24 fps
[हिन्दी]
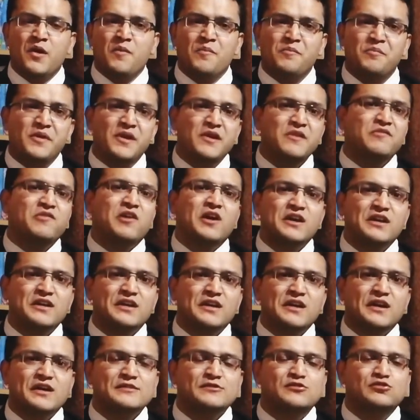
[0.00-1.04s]
बी वर्ल्ड
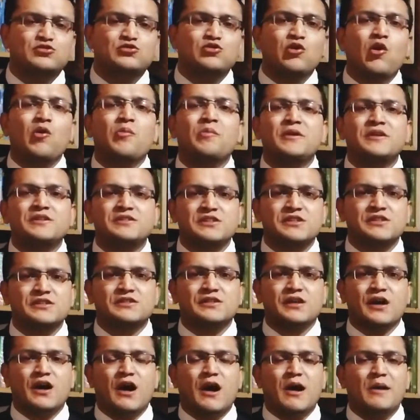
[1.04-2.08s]
क्लास जो भी चीज़
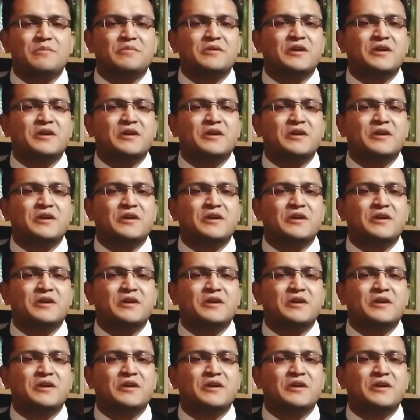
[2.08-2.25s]
आप